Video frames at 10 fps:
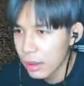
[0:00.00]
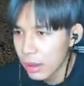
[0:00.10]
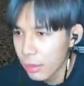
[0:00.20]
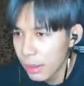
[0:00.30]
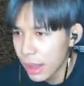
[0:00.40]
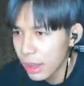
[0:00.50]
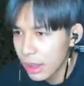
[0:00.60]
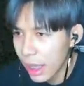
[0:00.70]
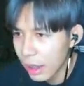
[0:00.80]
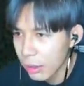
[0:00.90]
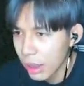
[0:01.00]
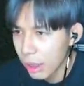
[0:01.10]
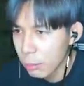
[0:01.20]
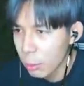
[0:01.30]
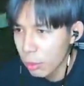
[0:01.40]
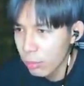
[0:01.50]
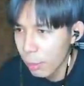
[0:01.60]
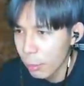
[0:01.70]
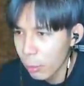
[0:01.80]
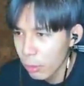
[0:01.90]
มันเล่นเก่งอยู่นะครับทุกคนแบบ
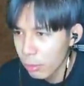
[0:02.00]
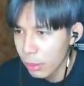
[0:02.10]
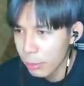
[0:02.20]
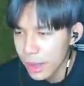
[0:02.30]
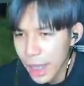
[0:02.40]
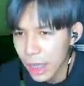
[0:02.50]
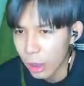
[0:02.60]
โคตรมันไม่เก่งหรอก